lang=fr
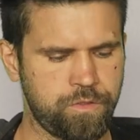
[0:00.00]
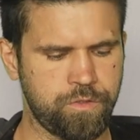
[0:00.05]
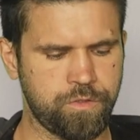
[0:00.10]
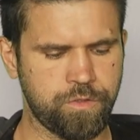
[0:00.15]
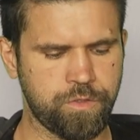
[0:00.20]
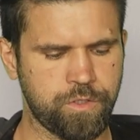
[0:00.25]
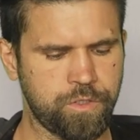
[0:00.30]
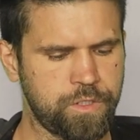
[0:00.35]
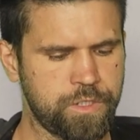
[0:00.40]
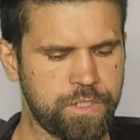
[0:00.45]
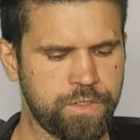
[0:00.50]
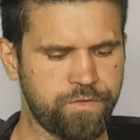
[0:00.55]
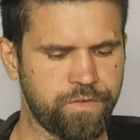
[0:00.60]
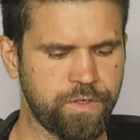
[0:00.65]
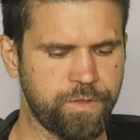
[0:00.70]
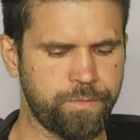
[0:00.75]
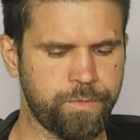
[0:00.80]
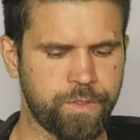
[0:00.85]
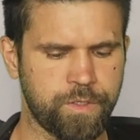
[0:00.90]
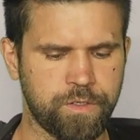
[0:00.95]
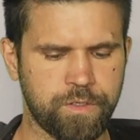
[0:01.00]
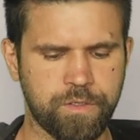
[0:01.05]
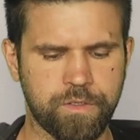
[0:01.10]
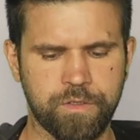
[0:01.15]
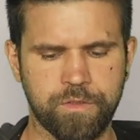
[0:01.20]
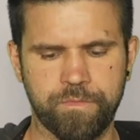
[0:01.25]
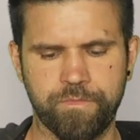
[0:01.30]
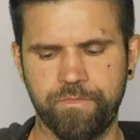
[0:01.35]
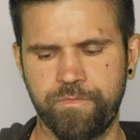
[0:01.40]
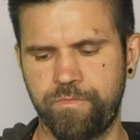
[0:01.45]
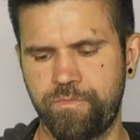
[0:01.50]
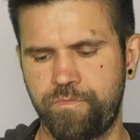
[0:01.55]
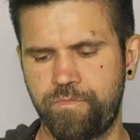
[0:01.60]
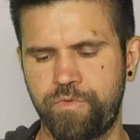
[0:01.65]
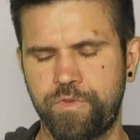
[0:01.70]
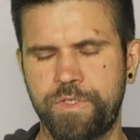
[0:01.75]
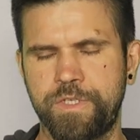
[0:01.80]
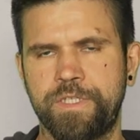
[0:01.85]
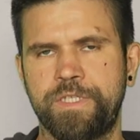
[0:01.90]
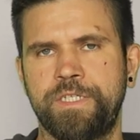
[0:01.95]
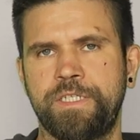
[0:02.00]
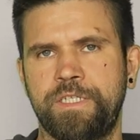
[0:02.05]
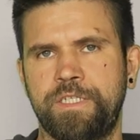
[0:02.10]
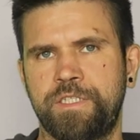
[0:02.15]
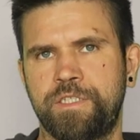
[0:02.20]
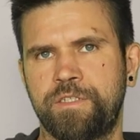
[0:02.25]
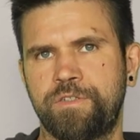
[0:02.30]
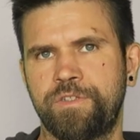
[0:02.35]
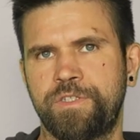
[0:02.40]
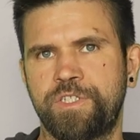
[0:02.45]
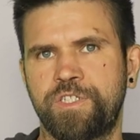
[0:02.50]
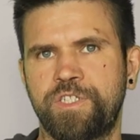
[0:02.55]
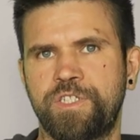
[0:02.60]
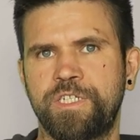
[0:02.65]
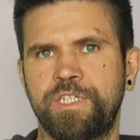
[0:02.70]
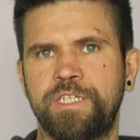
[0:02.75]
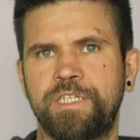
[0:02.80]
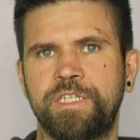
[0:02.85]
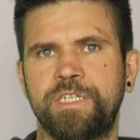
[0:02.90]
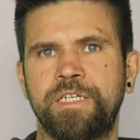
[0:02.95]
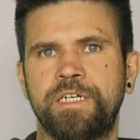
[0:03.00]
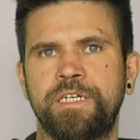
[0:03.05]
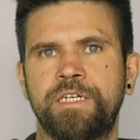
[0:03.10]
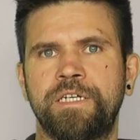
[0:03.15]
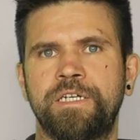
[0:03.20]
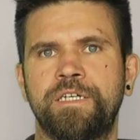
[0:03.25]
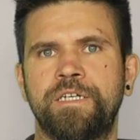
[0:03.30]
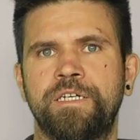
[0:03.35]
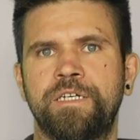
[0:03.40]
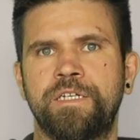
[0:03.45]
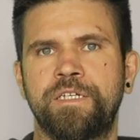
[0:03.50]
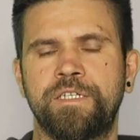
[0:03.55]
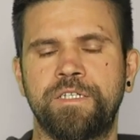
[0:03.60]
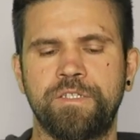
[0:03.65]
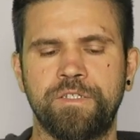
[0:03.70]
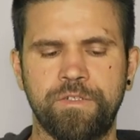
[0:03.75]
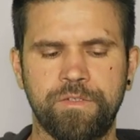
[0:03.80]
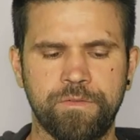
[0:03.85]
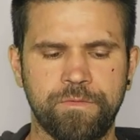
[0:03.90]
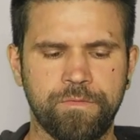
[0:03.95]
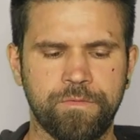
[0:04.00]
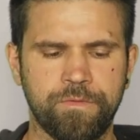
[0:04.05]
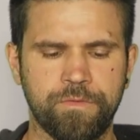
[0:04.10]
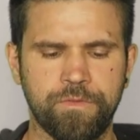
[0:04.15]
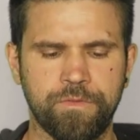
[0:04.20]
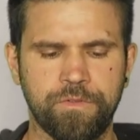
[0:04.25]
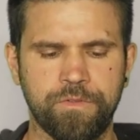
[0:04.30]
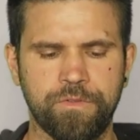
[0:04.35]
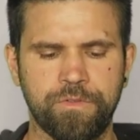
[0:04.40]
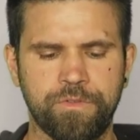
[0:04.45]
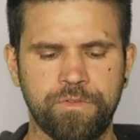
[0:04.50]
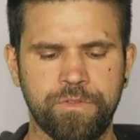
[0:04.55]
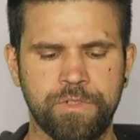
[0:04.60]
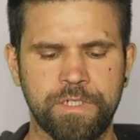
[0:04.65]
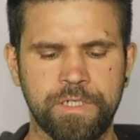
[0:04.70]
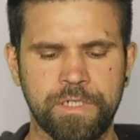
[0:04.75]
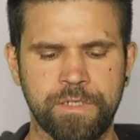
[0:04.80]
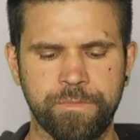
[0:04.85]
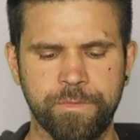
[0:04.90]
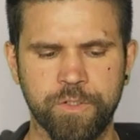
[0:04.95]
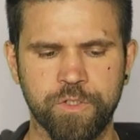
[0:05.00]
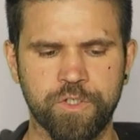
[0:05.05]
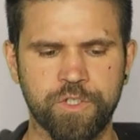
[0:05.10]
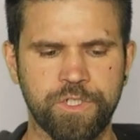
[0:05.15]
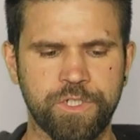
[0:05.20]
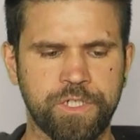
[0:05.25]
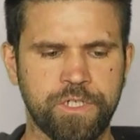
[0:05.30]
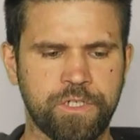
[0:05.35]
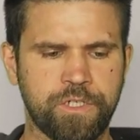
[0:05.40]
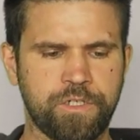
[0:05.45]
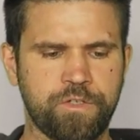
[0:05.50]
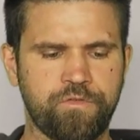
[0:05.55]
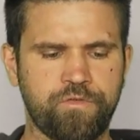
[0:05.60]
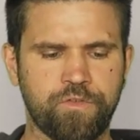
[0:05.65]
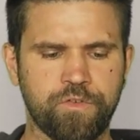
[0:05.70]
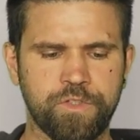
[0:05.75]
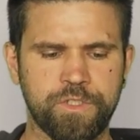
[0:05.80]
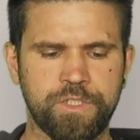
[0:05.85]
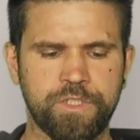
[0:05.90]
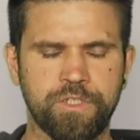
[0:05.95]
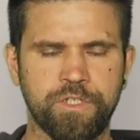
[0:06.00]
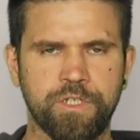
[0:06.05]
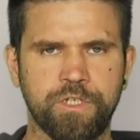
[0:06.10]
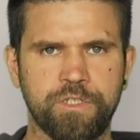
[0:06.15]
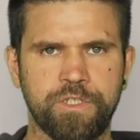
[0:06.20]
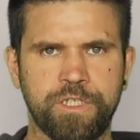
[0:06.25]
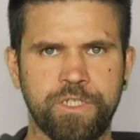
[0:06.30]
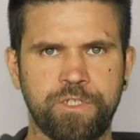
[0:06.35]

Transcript: Donc euh, c'est vraiment plus intéressant d'acheter de l'élément chez un fournisseur